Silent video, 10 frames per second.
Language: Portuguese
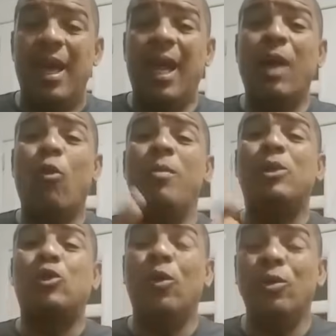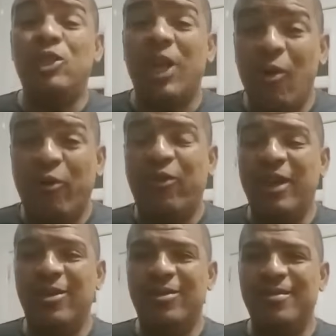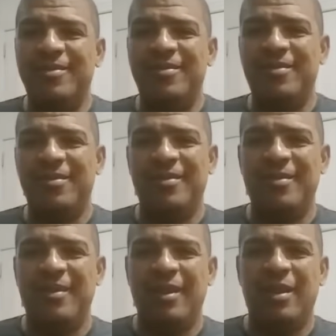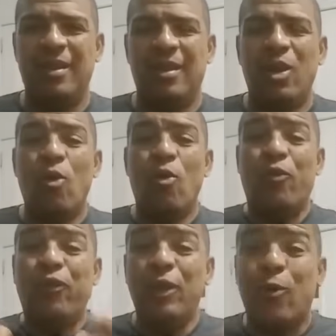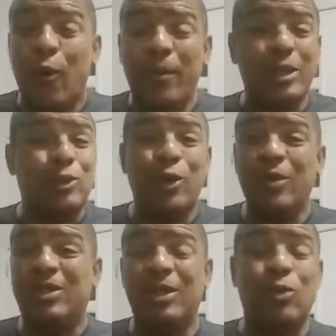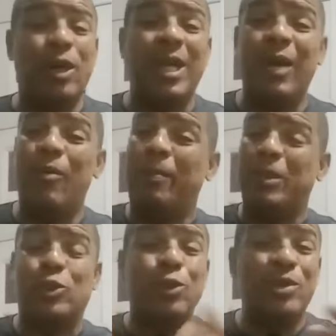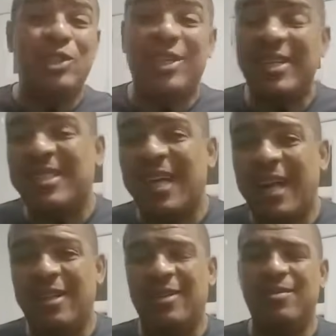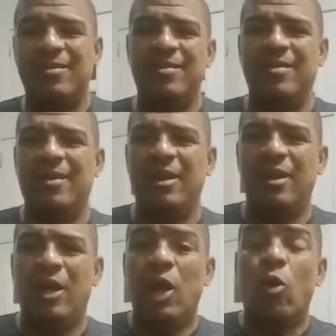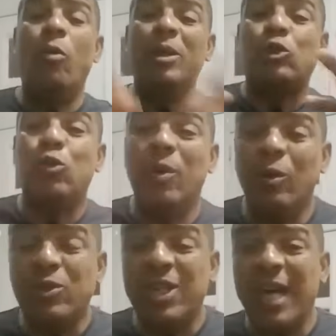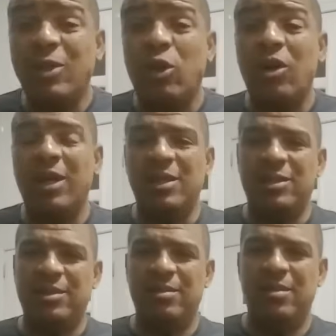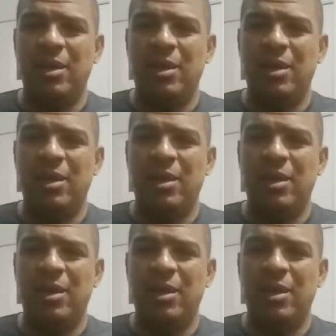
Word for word: Ela começou a odiar o filho. O filho começou a se tornar uma pessoa estressada. Começou a usar drogas.